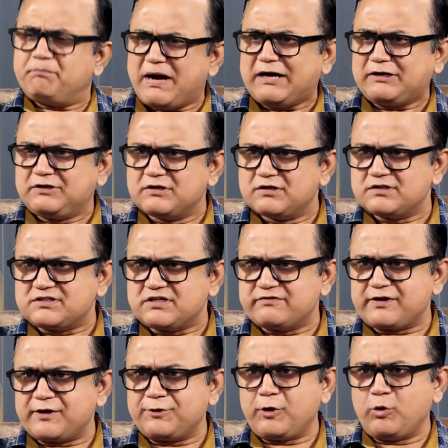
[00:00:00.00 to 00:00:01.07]
పార్ట్నర్స్
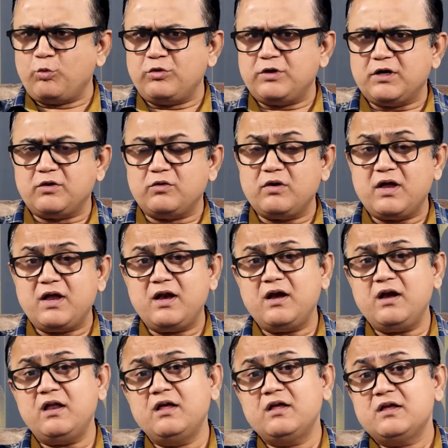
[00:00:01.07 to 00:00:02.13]
ఎవరైతే ఉంటారో
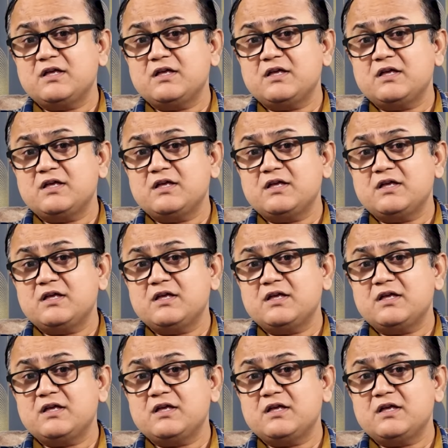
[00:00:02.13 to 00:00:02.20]
అండ్